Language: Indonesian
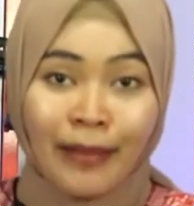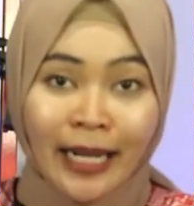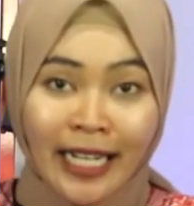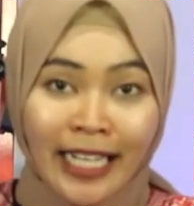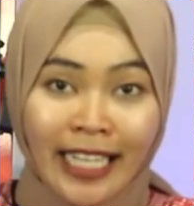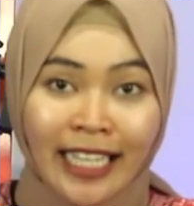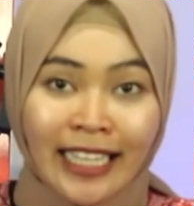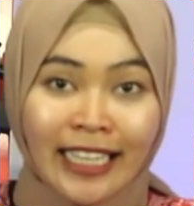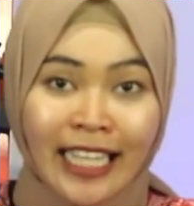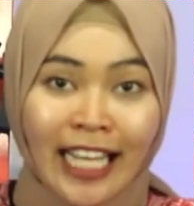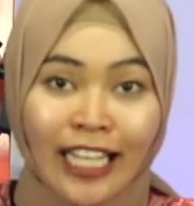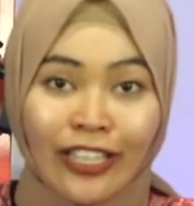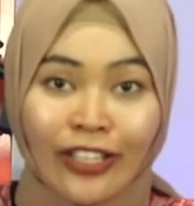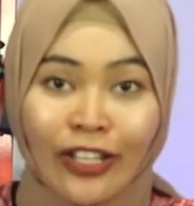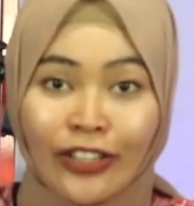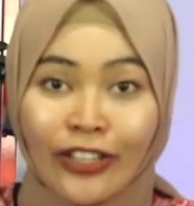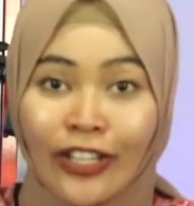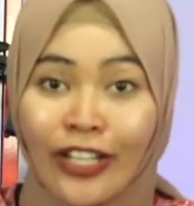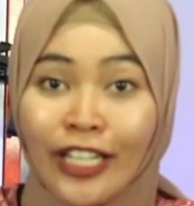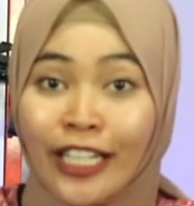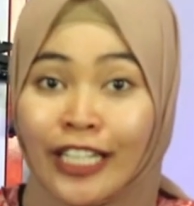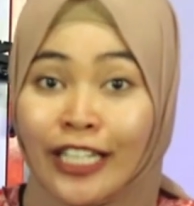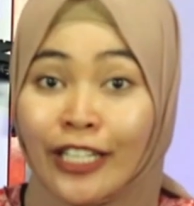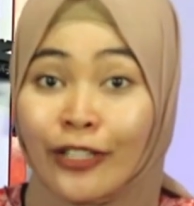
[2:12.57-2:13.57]
Mari kita
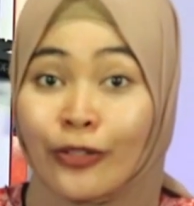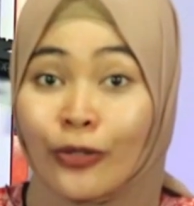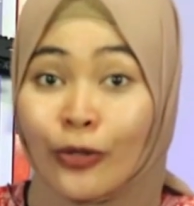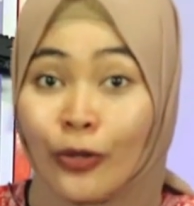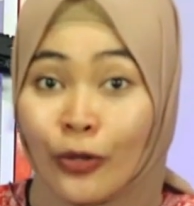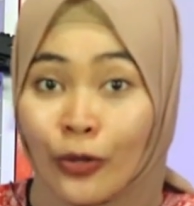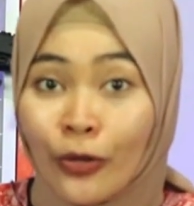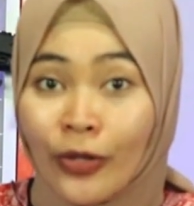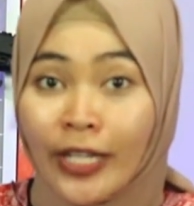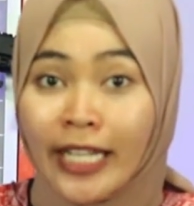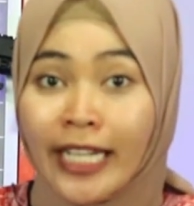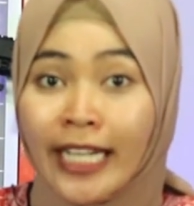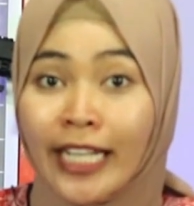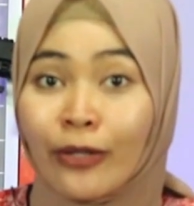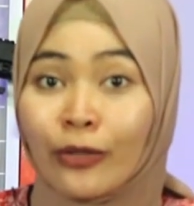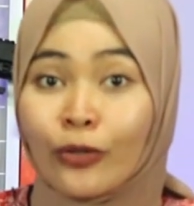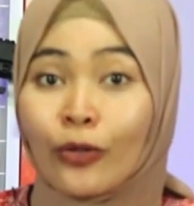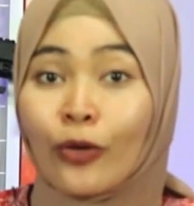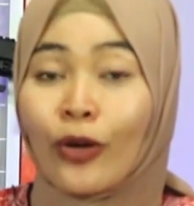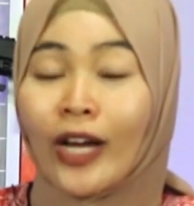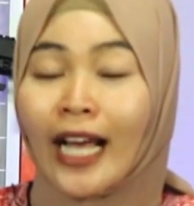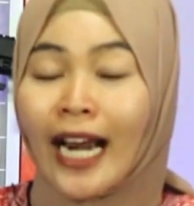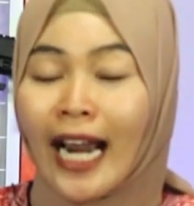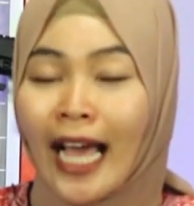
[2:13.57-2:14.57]
tonton dulu ini
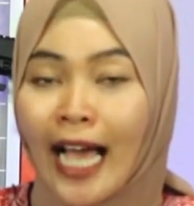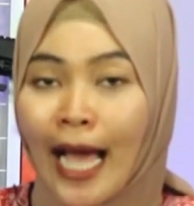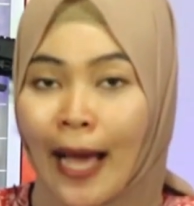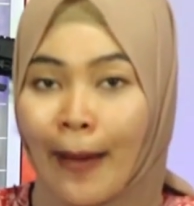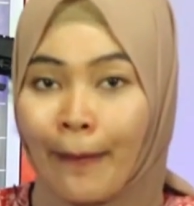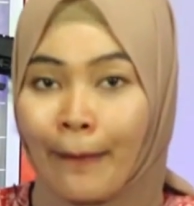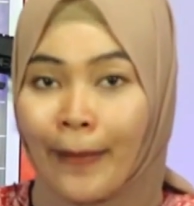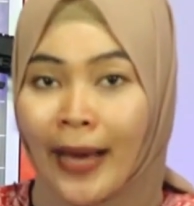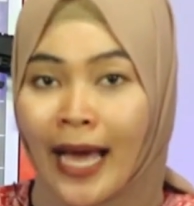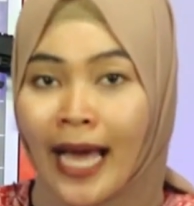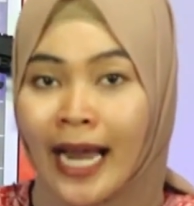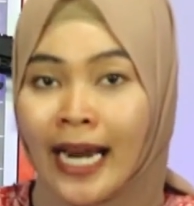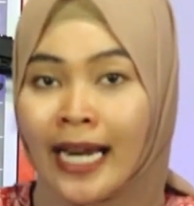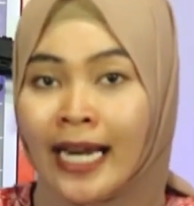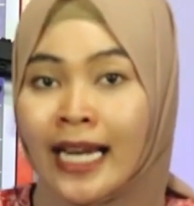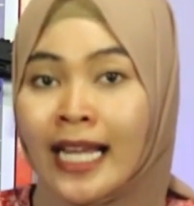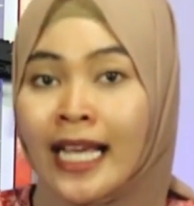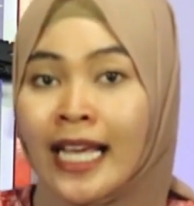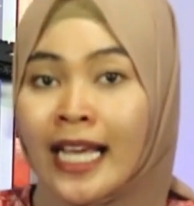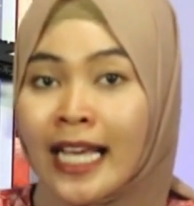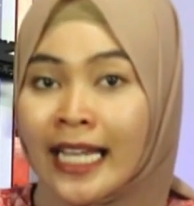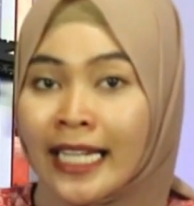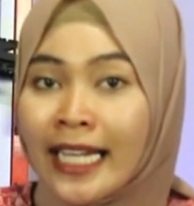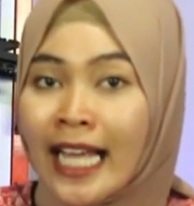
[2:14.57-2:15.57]
untuk kelengkapan
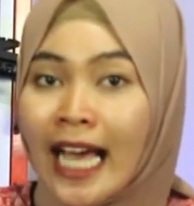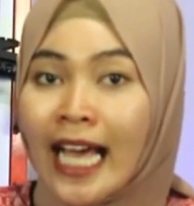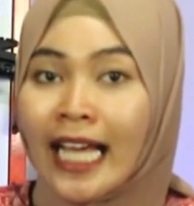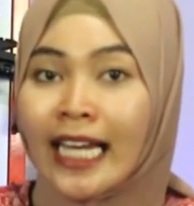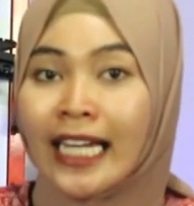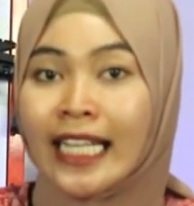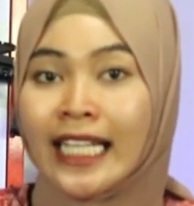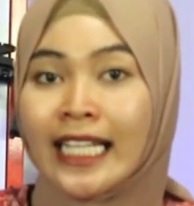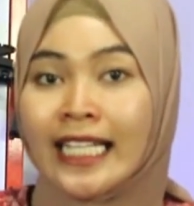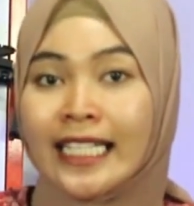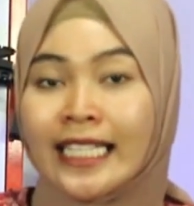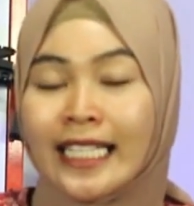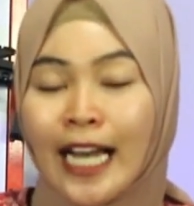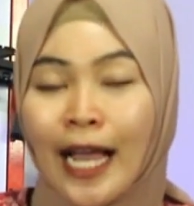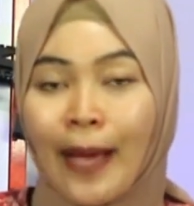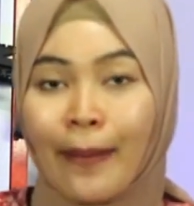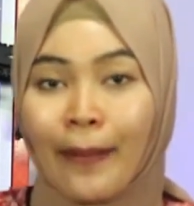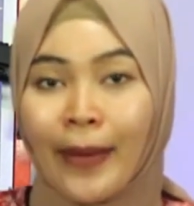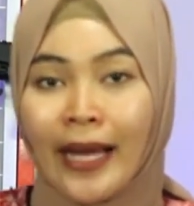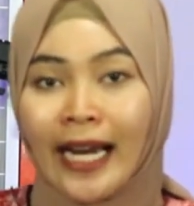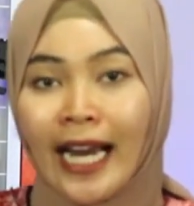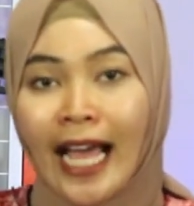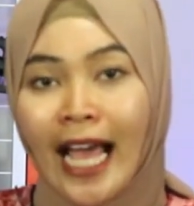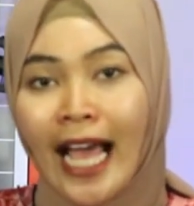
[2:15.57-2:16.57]
dari
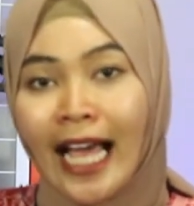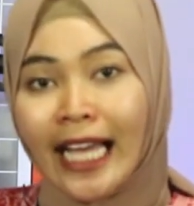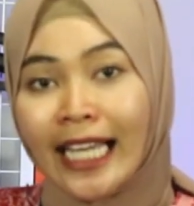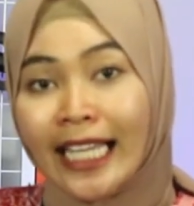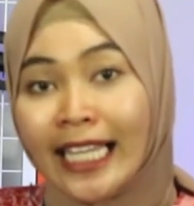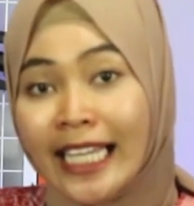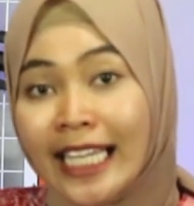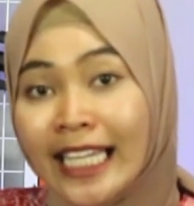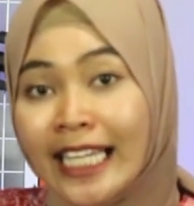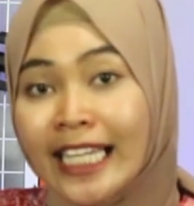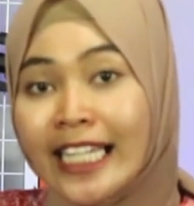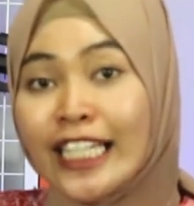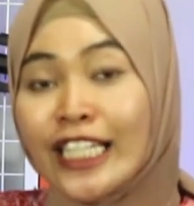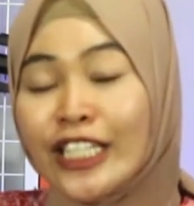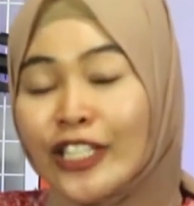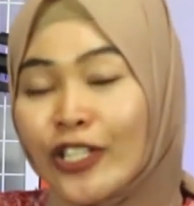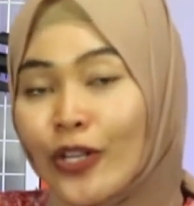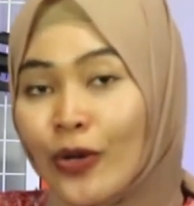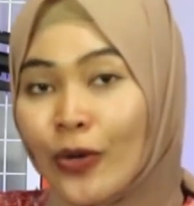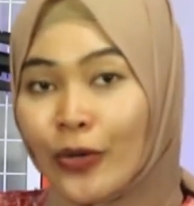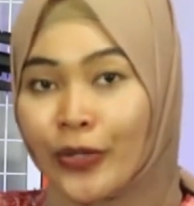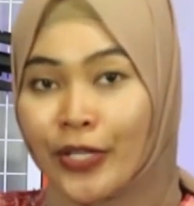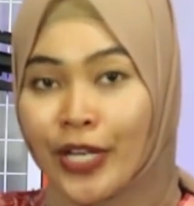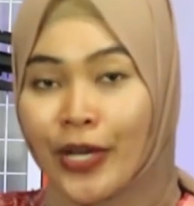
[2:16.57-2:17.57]
senapan angin
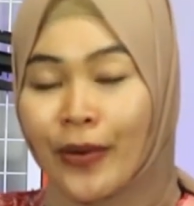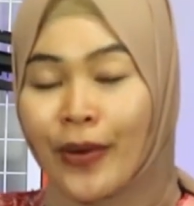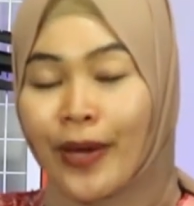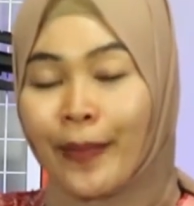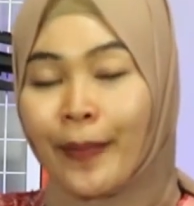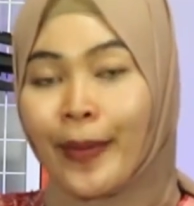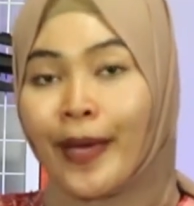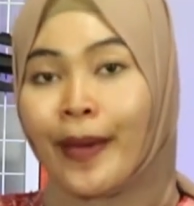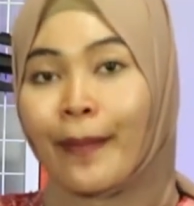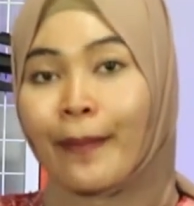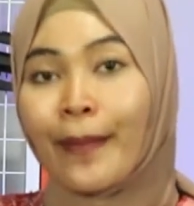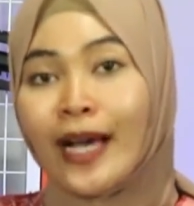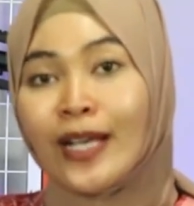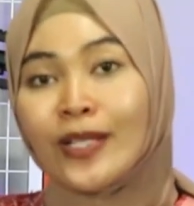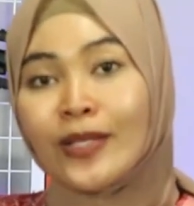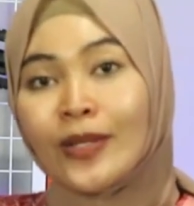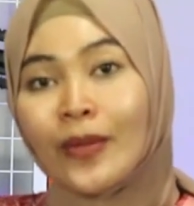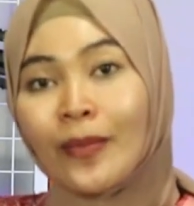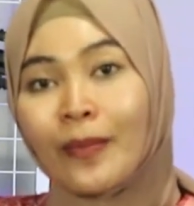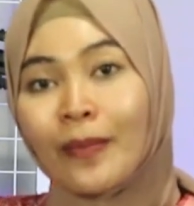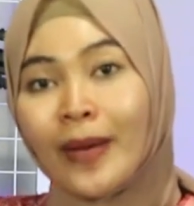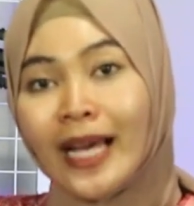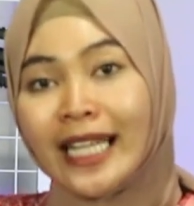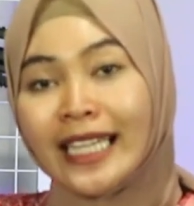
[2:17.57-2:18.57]
gejluk DWP
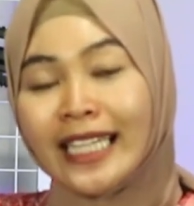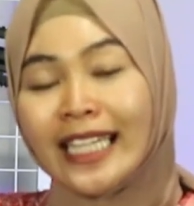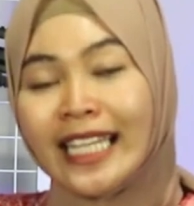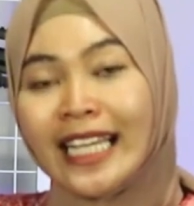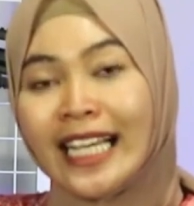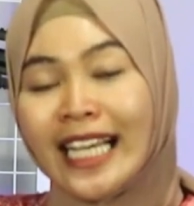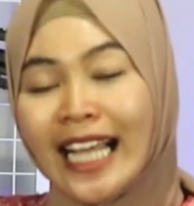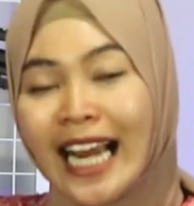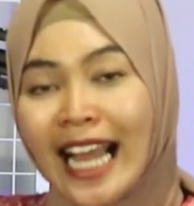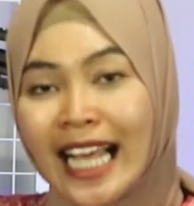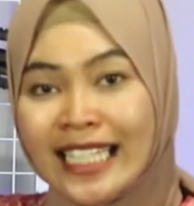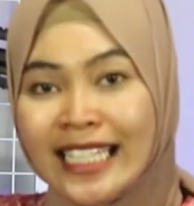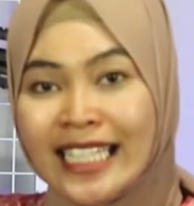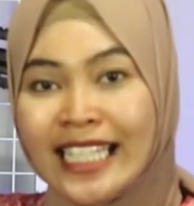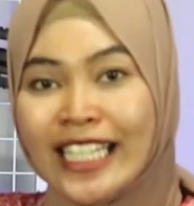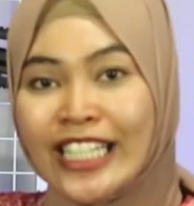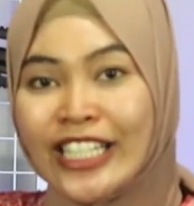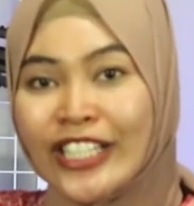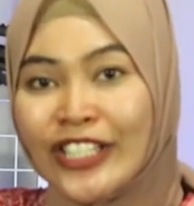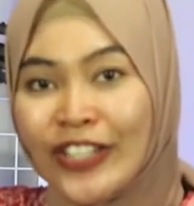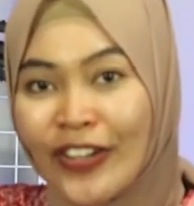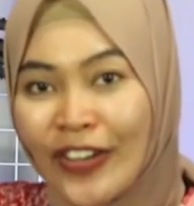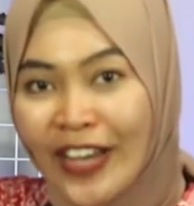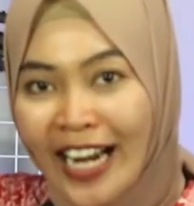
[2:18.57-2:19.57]
Pasopati
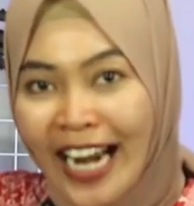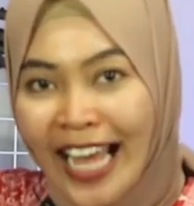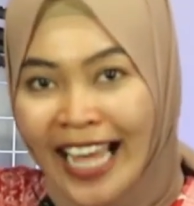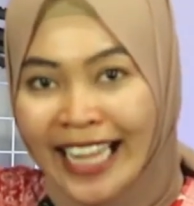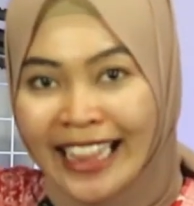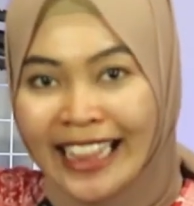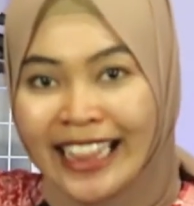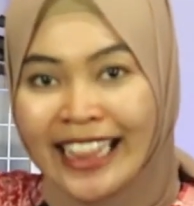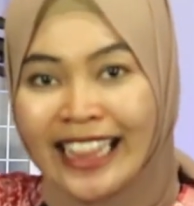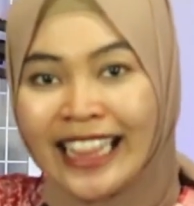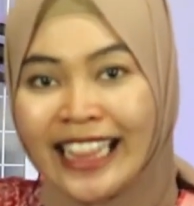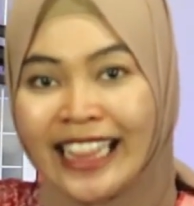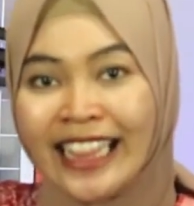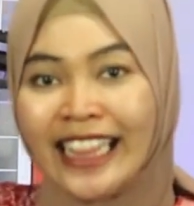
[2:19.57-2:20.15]
Klasik Coklat.